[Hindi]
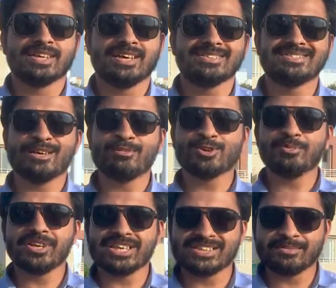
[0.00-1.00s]
अस्सलाम वालेकुम
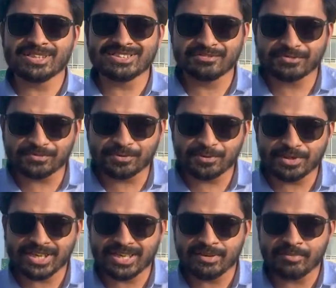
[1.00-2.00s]
मेरा नाम आसिफ गफूर
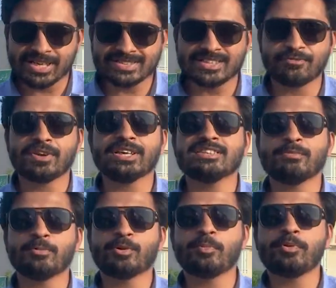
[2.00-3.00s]
है मैं सरफराज
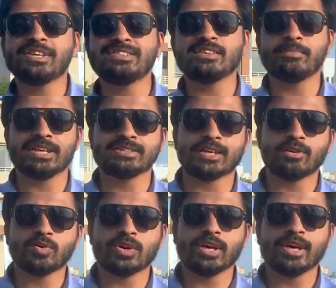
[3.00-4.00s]
अमिल प्रॉपर्टी से मेरा
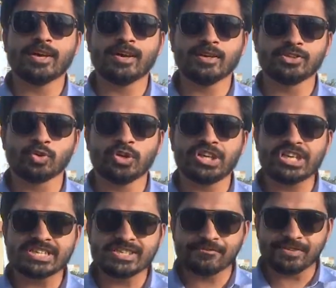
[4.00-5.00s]
ताल्लुक़ है जो कि डी
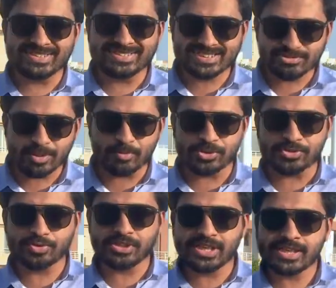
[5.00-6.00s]
एच ए फेज सिक्स में
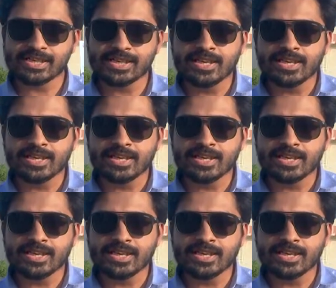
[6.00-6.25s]
मौजूद है